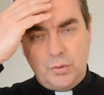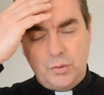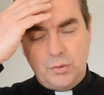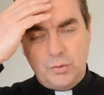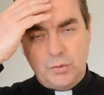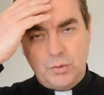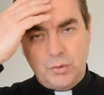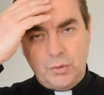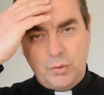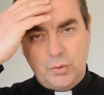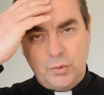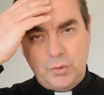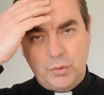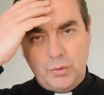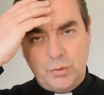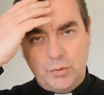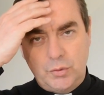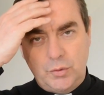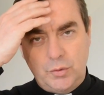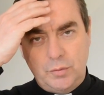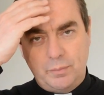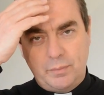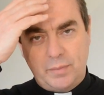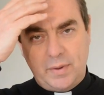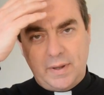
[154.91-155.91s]
au nom
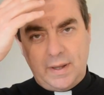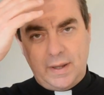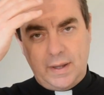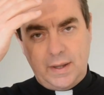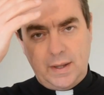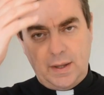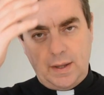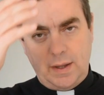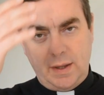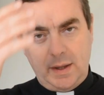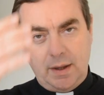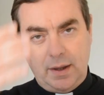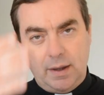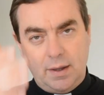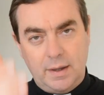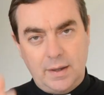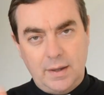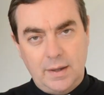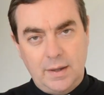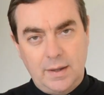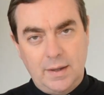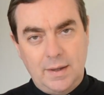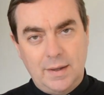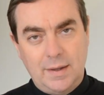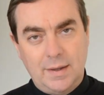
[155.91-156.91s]
du Père
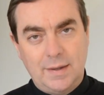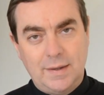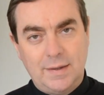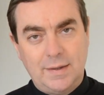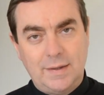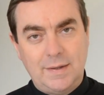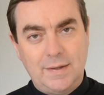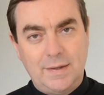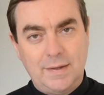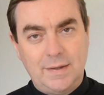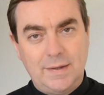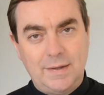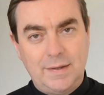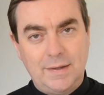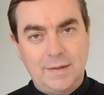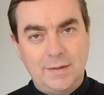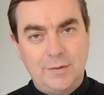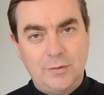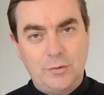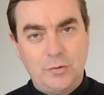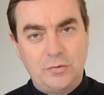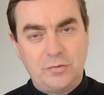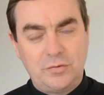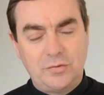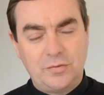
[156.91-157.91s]
et
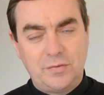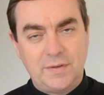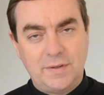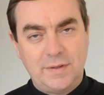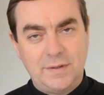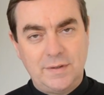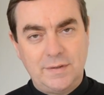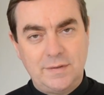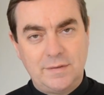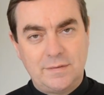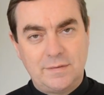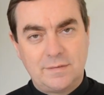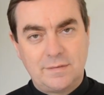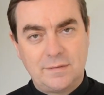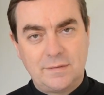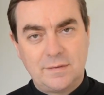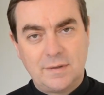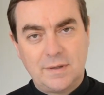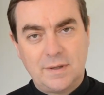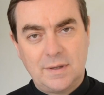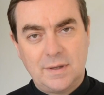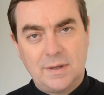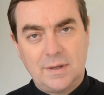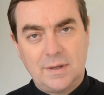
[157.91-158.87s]
du Fils